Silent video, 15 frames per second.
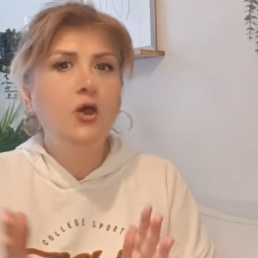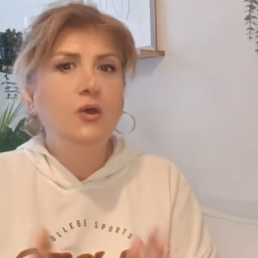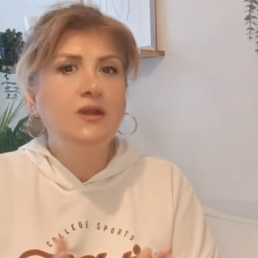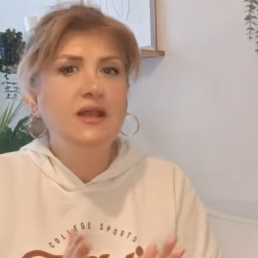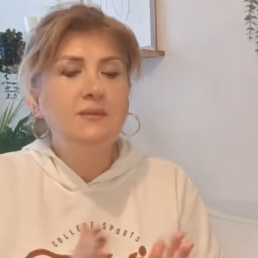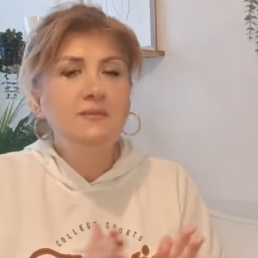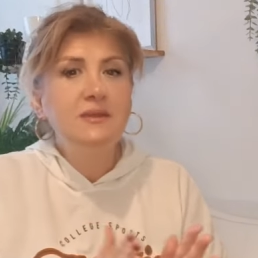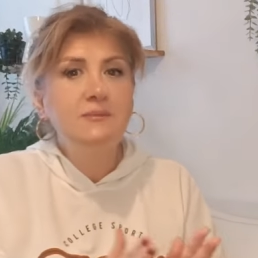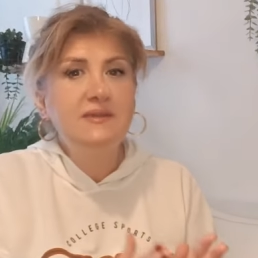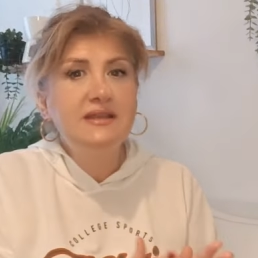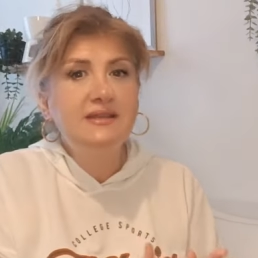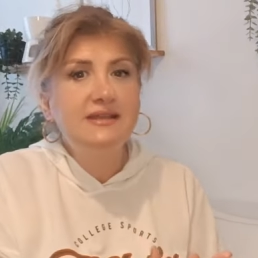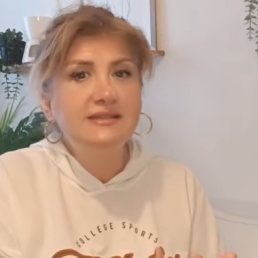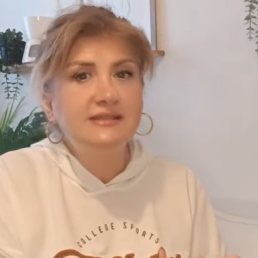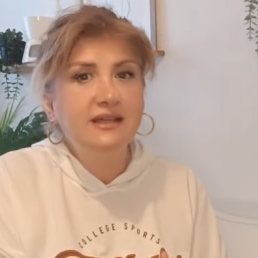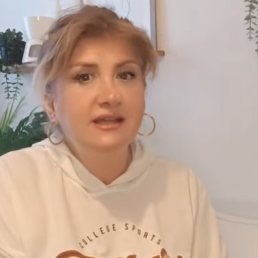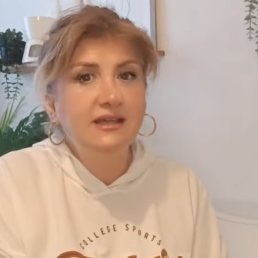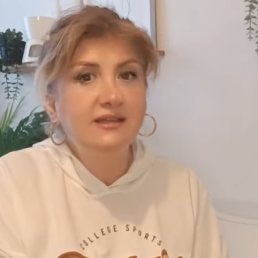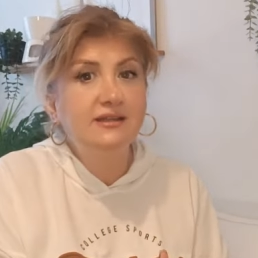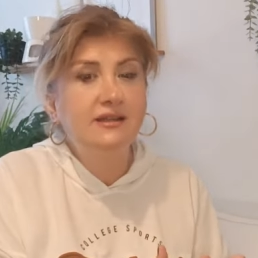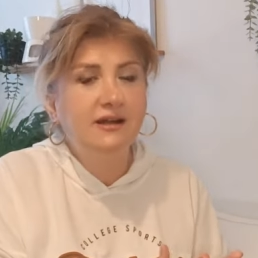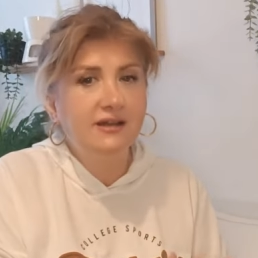önemli bir
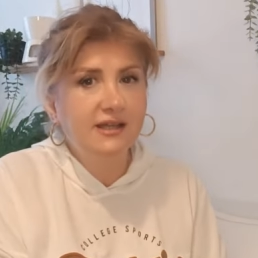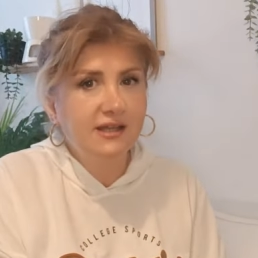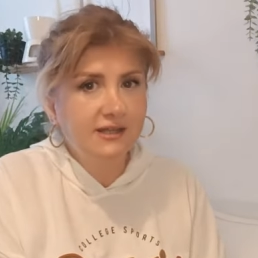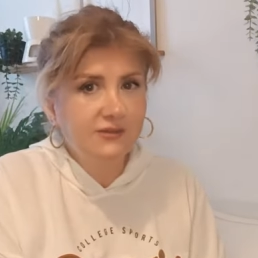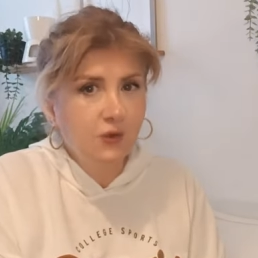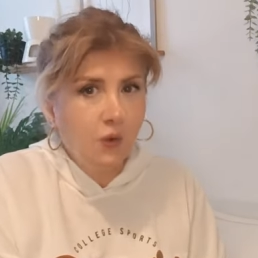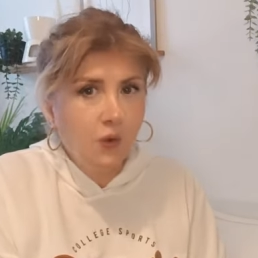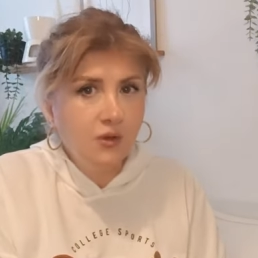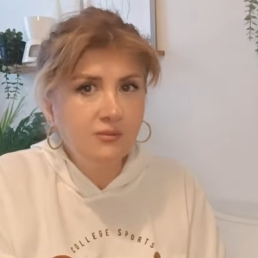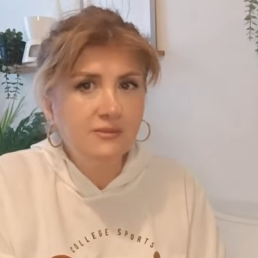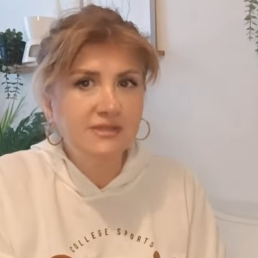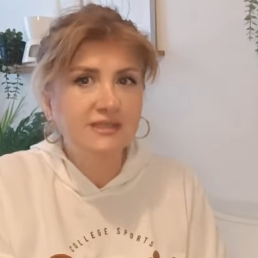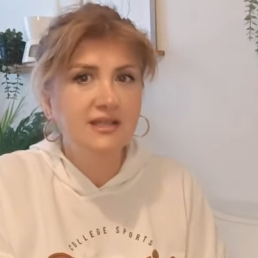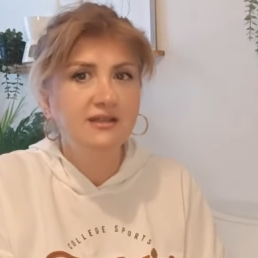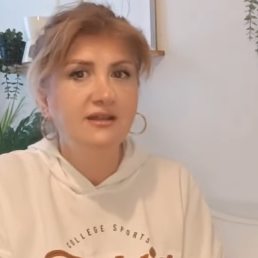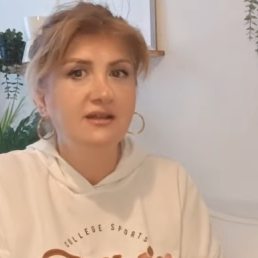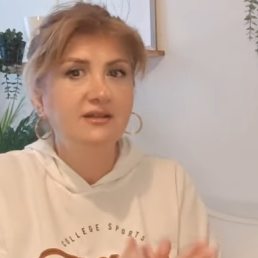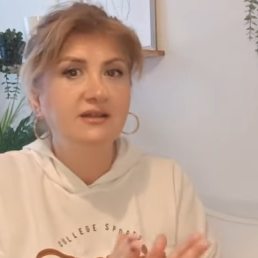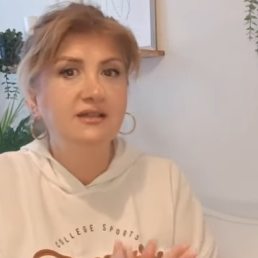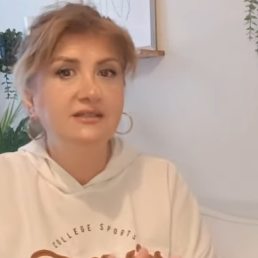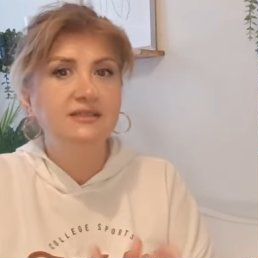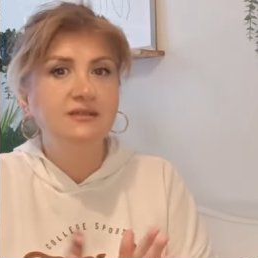gezegen hareketi olmasa da
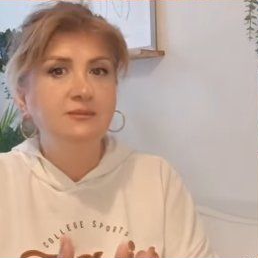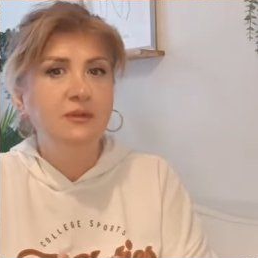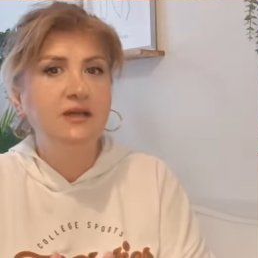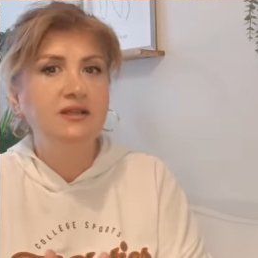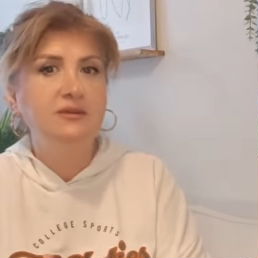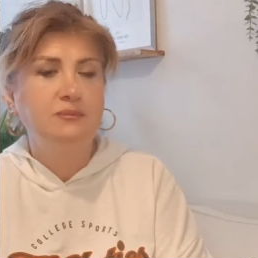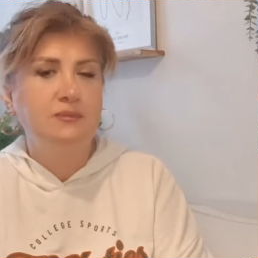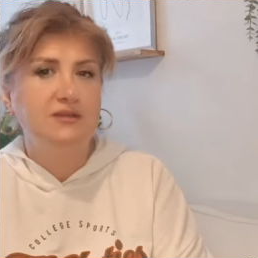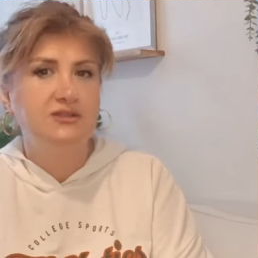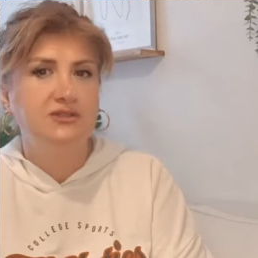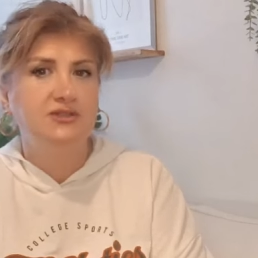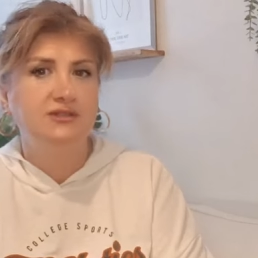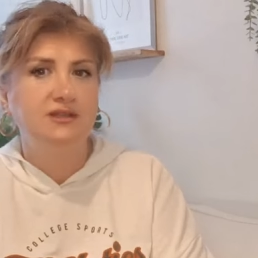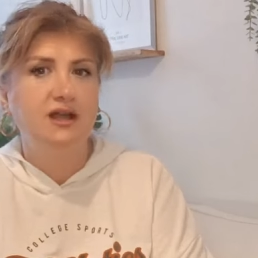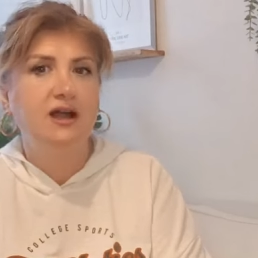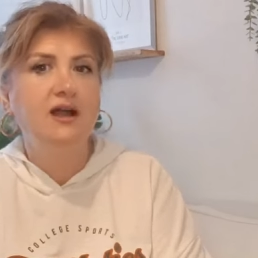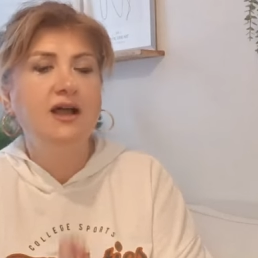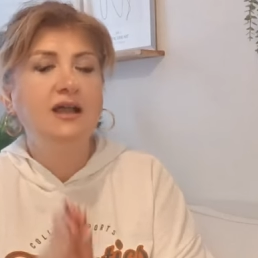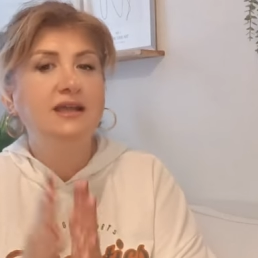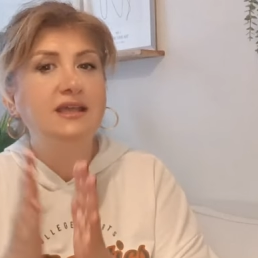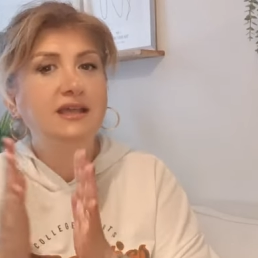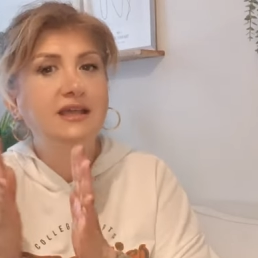Kasım ayının başında
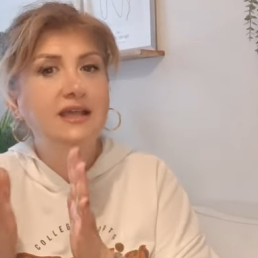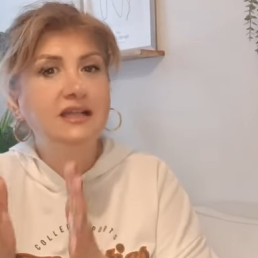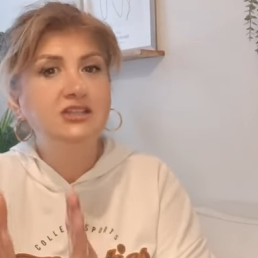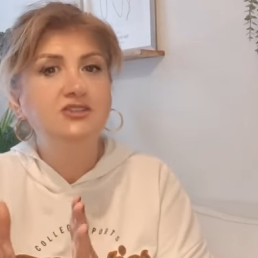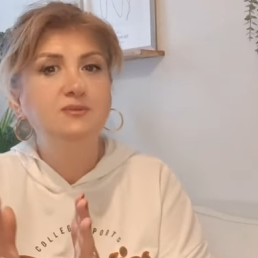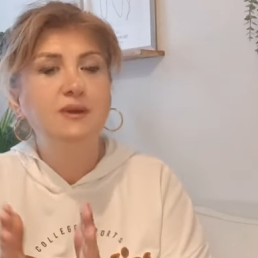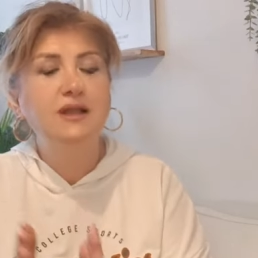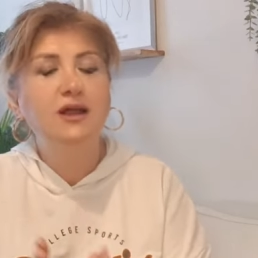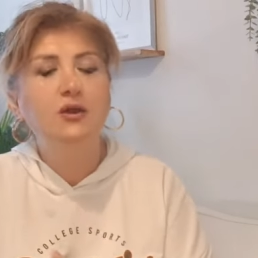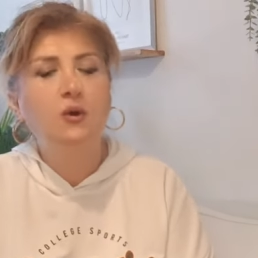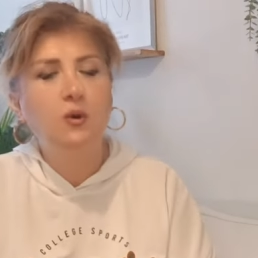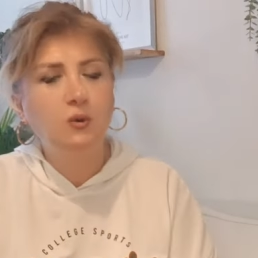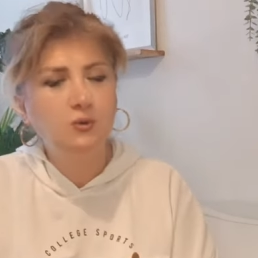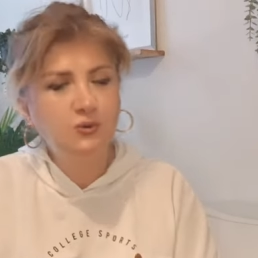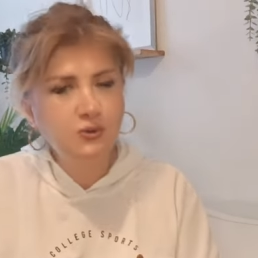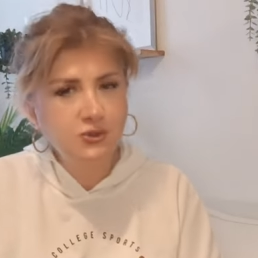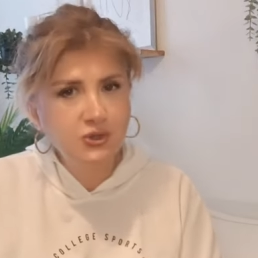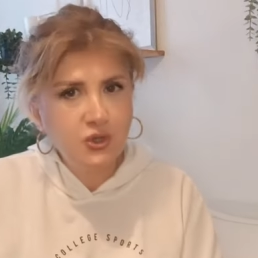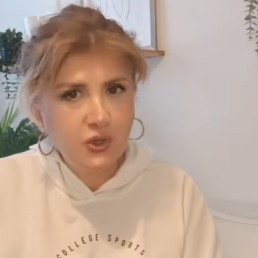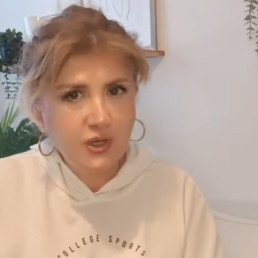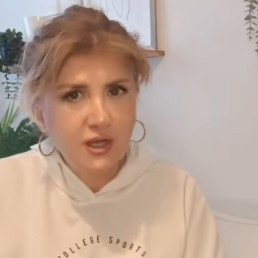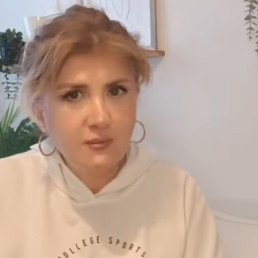ki gelişmeler
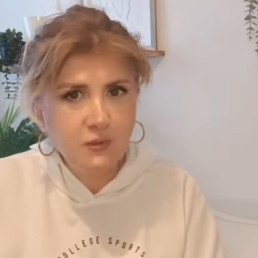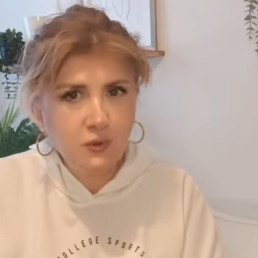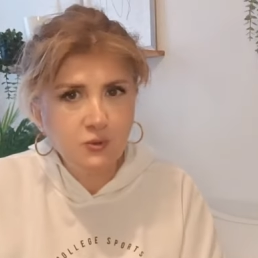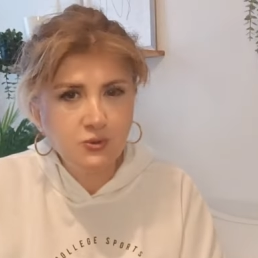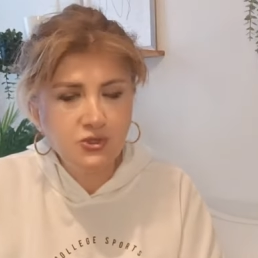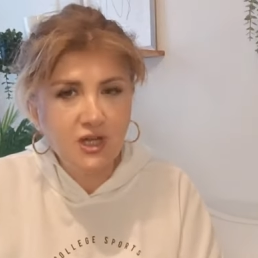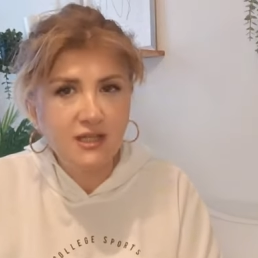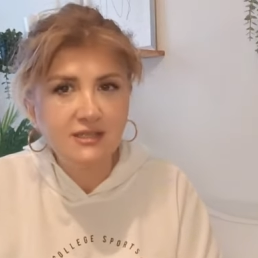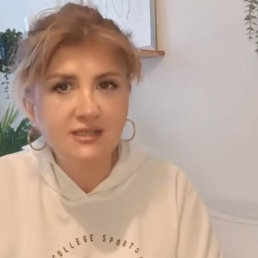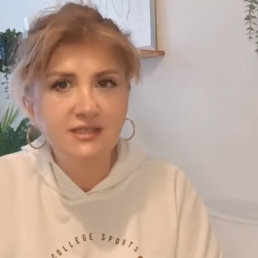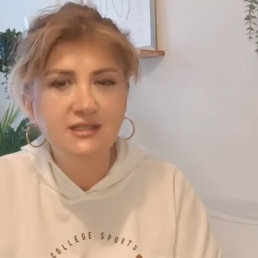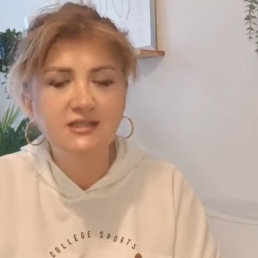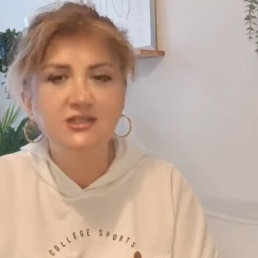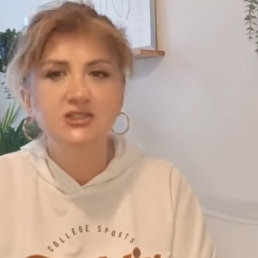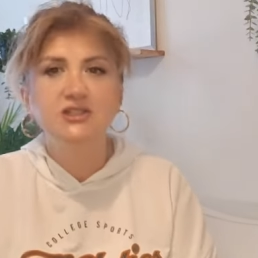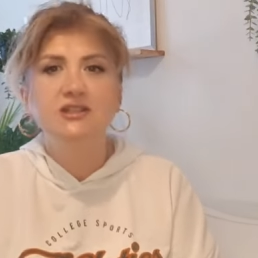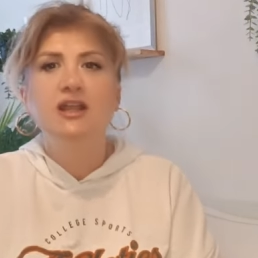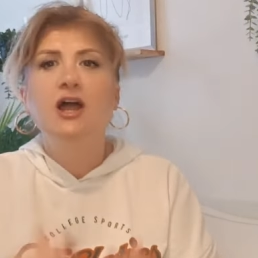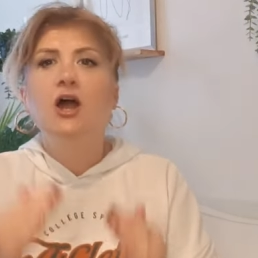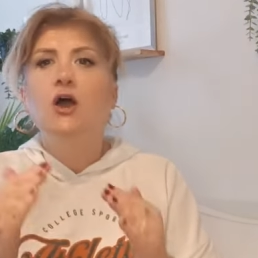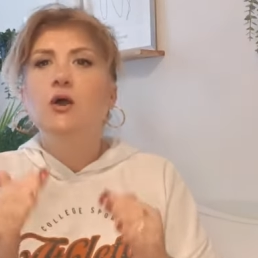oldukça önemli olacak sizin için.